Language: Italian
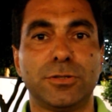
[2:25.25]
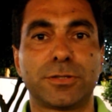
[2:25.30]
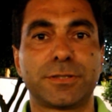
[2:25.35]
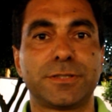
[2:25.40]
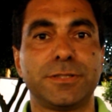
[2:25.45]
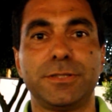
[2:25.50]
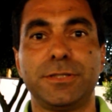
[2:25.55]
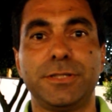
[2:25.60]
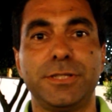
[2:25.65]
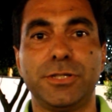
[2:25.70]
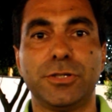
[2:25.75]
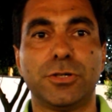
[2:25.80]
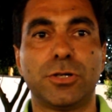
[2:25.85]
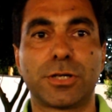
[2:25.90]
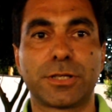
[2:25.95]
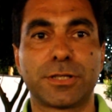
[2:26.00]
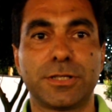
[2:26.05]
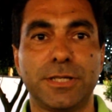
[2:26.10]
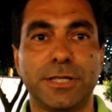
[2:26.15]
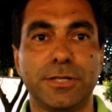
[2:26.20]
ogni
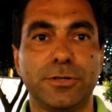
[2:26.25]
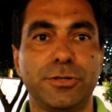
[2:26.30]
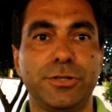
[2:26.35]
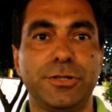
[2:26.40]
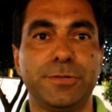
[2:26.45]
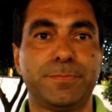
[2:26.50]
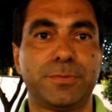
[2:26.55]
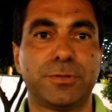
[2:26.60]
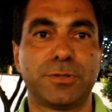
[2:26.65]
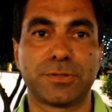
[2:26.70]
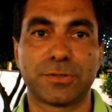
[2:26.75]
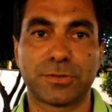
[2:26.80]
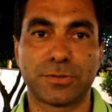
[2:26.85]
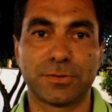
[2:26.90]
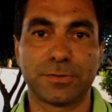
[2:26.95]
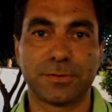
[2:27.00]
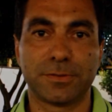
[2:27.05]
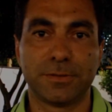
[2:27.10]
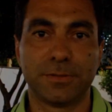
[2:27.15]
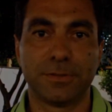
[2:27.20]
ordine, in ogni
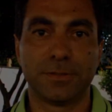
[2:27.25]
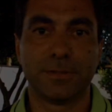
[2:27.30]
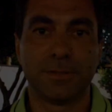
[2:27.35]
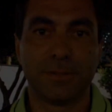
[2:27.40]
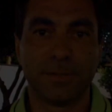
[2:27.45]
posto.